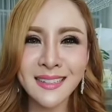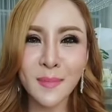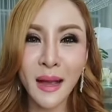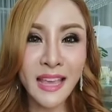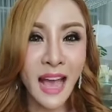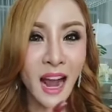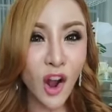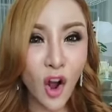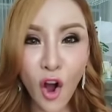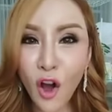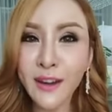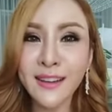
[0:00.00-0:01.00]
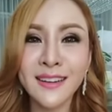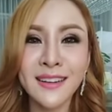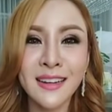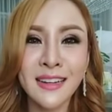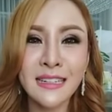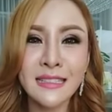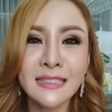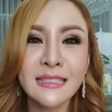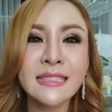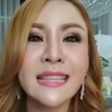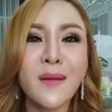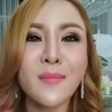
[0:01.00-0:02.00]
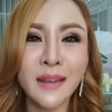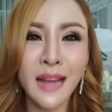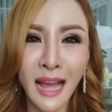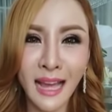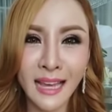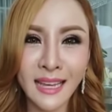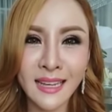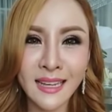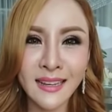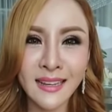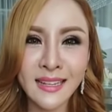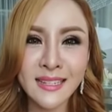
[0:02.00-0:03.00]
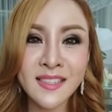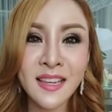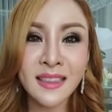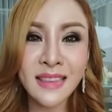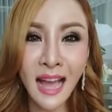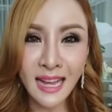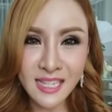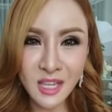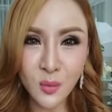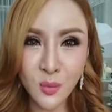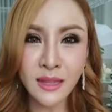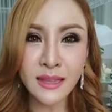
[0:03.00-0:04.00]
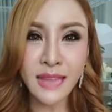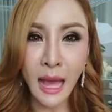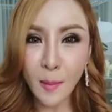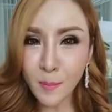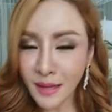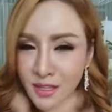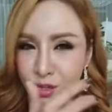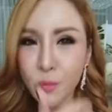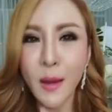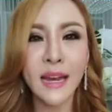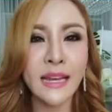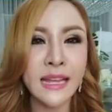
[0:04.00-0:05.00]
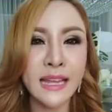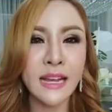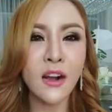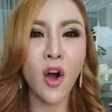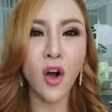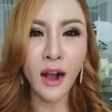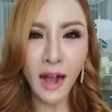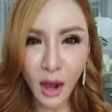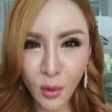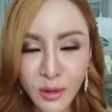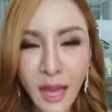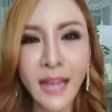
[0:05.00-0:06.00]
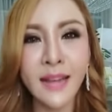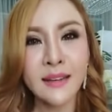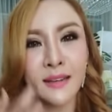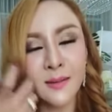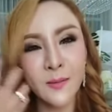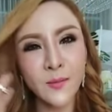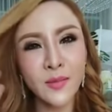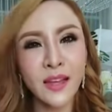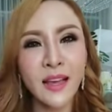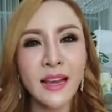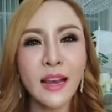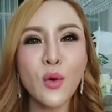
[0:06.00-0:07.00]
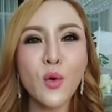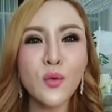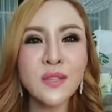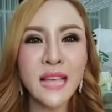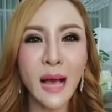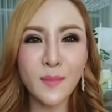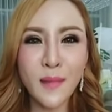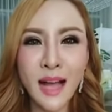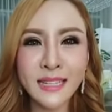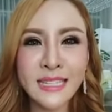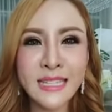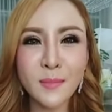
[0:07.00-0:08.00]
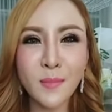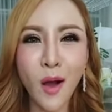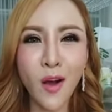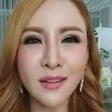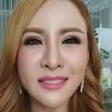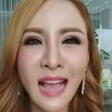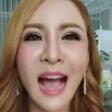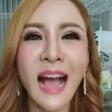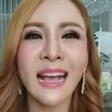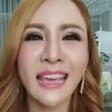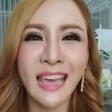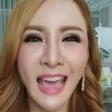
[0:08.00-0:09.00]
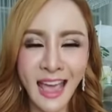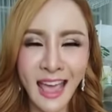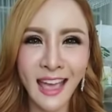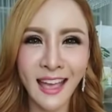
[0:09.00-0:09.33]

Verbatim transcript: พยากรณ์หรือทำนายชะตาชีวิตณปัจจุบันนี้ของเขาได้เลย แล้วครูสามารถที่จะบอกทางแก้